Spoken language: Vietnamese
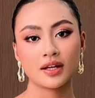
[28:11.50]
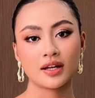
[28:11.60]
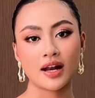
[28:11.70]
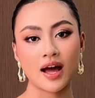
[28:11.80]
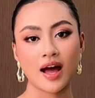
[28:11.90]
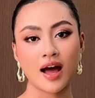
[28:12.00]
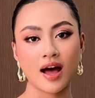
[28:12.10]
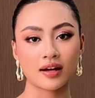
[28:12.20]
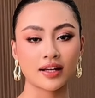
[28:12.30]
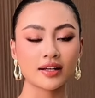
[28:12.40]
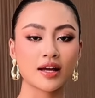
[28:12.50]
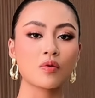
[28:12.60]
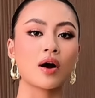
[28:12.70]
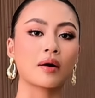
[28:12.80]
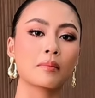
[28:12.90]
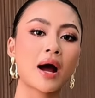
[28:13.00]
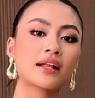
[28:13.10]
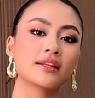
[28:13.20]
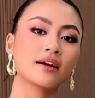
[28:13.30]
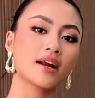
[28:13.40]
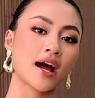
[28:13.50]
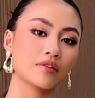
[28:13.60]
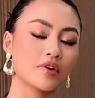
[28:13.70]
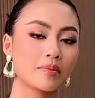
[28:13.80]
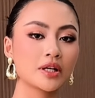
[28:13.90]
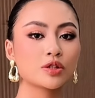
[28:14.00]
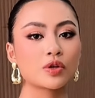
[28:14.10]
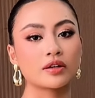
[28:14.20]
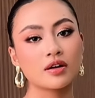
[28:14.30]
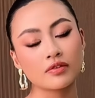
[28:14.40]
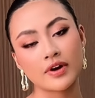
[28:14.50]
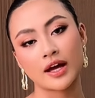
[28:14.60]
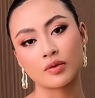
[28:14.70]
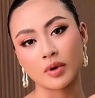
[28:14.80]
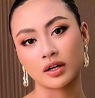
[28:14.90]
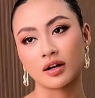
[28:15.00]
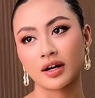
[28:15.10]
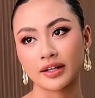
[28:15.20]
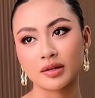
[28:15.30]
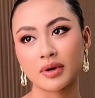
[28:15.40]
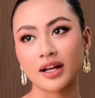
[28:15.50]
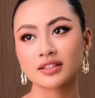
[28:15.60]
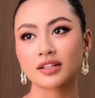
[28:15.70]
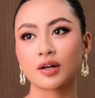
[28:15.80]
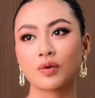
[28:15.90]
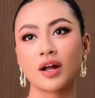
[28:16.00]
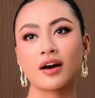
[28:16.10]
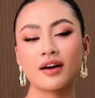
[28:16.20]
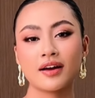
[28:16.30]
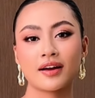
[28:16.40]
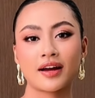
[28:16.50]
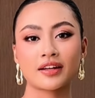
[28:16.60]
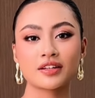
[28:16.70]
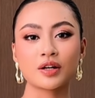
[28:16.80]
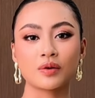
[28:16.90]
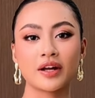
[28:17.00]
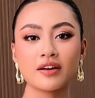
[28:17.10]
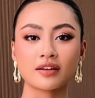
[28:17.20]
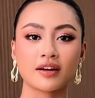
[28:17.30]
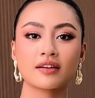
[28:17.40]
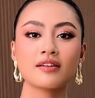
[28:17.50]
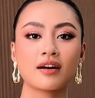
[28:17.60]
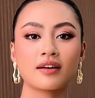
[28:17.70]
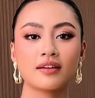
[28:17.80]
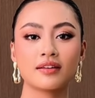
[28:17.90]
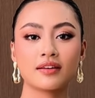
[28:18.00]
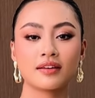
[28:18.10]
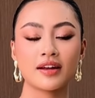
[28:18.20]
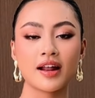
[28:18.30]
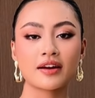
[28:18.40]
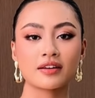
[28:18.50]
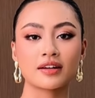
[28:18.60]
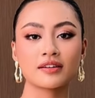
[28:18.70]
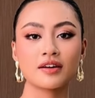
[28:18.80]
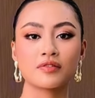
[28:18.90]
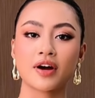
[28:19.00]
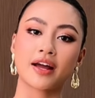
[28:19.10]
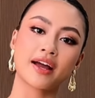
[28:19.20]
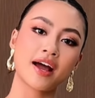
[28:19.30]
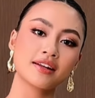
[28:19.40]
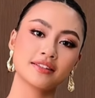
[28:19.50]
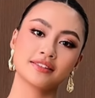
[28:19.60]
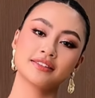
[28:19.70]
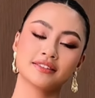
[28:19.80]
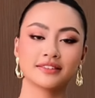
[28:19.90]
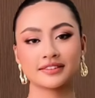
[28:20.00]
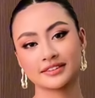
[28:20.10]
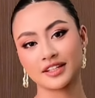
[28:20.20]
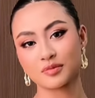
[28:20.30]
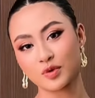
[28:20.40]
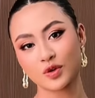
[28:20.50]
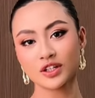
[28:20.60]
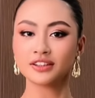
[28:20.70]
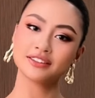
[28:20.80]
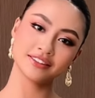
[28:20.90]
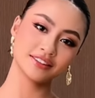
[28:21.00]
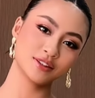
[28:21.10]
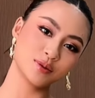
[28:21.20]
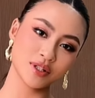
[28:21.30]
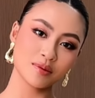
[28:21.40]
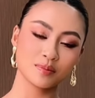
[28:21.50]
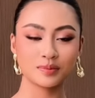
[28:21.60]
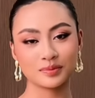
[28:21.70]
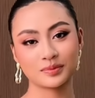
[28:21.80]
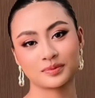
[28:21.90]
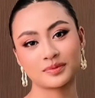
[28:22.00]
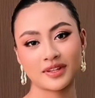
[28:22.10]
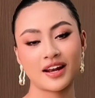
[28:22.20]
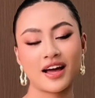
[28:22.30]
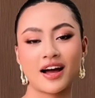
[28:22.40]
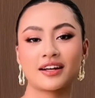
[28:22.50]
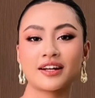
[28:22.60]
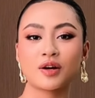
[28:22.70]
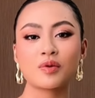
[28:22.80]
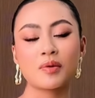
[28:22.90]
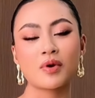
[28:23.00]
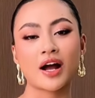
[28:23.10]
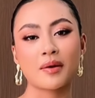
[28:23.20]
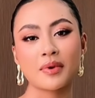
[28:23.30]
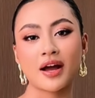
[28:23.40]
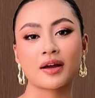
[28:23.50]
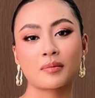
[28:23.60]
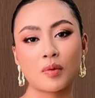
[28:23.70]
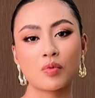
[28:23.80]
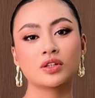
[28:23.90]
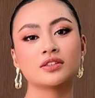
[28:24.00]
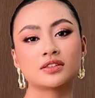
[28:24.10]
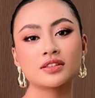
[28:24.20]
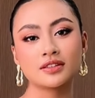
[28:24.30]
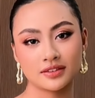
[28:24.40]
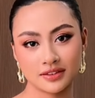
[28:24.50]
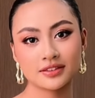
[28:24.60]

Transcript: là cách đấy khoảng 3 tiếng là hạnh vừa mới đi chuyển nước về thôi mọi người nhưng mà lên sân khấu là hạnh như kiểu lấy được năng lượng á lấy lại được năng lượng và hạnh hát múa vui lắm nên là đấy cũng là một cái mà hạnh mong muốn thử sức